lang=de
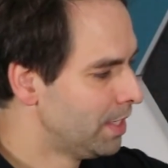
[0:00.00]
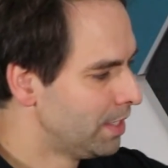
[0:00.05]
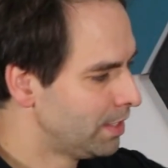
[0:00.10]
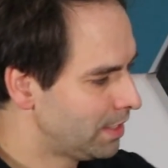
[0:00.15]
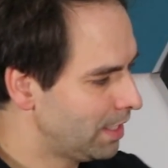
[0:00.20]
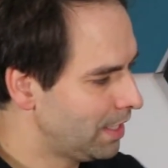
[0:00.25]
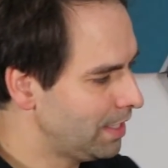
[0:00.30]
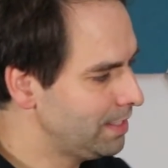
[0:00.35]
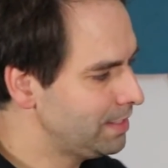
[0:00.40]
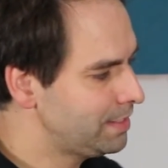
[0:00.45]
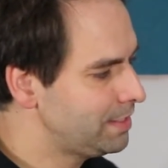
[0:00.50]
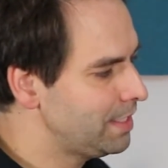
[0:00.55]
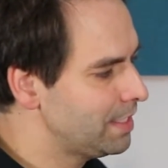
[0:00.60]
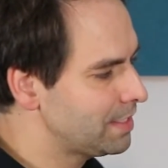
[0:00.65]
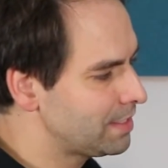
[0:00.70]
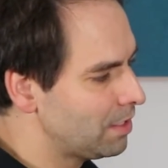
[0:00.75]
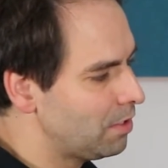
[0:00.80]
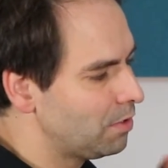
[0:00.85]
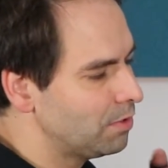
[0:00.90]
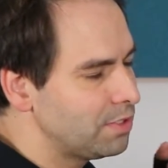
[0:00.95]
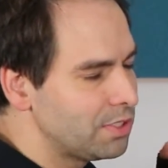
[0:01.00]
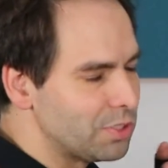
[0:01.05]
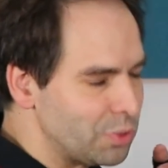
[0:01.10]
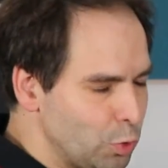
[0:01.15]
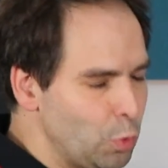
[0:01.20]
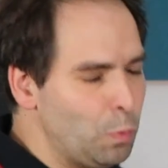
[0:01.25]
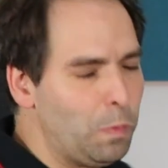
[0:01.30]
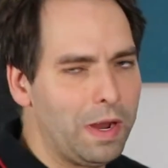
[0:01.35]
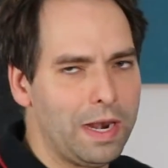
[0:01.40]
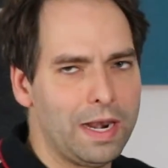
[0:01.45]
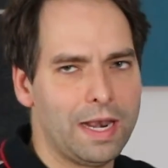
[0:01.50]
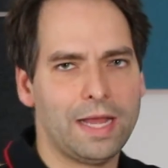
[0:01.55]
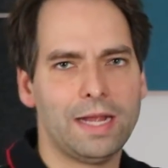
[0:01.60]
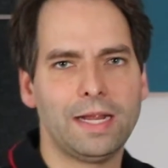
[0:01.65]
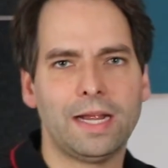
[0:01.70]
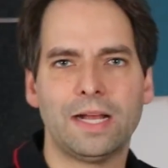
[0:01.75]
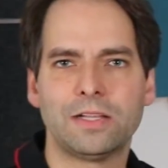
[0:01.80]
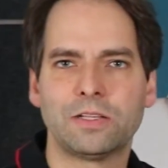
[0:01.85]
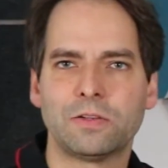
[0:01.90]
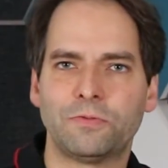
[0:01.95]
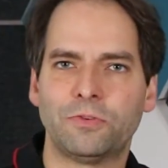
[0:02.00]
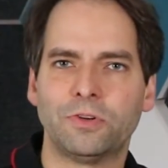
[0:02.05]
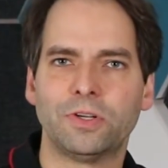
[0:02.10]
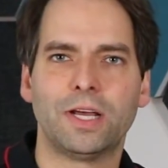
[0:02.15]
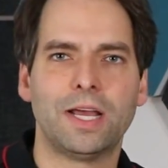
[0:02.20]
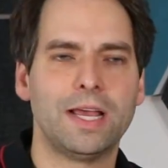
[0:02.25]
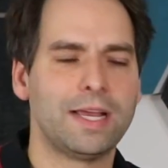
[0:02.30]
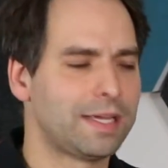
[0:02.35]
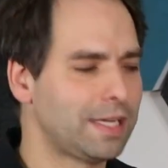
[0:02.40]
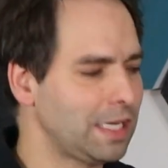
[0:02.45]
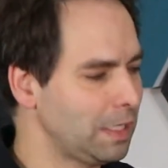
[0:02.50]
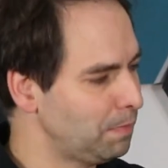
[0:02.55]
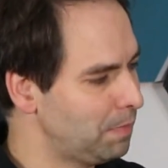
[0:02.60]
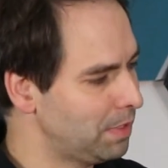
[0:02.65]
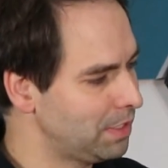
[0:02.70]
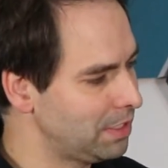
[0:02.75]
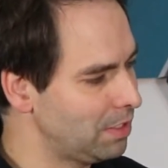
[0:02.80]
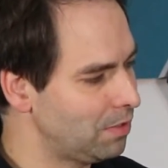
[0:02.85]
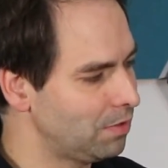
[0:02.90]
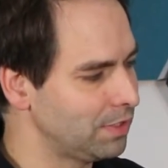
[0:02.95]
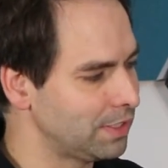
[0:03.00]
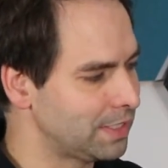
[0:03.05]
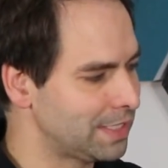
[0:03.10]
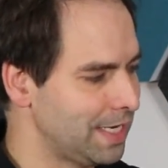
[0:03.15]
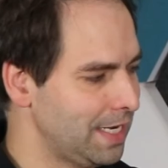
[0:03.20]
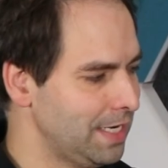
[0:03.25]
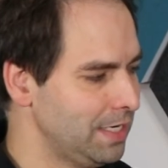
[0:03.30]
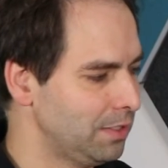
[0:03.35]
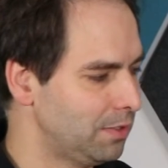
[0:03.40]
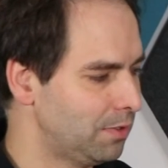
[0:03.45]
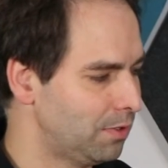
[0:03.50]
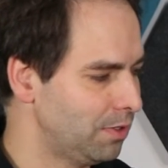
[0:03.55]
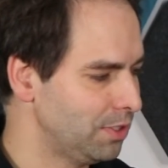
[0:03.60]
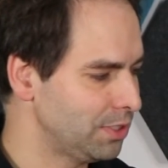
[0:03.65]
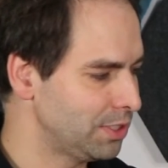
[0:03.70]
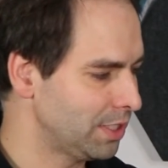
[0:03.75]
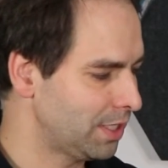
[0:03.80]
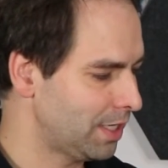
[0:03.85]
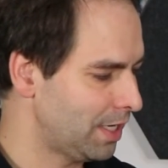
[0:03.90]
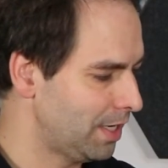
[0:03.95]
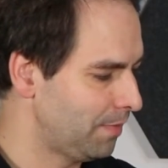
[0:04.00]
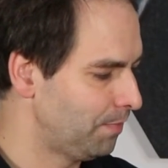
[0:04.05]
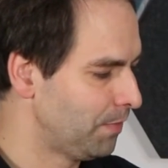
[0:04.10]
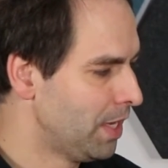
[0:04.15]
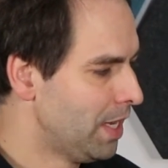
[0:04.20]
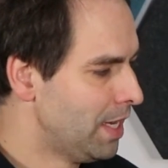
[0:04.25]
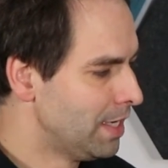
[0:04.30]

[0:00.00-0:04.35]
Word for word: ja ist die jetzt auch nicht super lang, also von daher kriegt man die auch in kleine Gehäuse rein.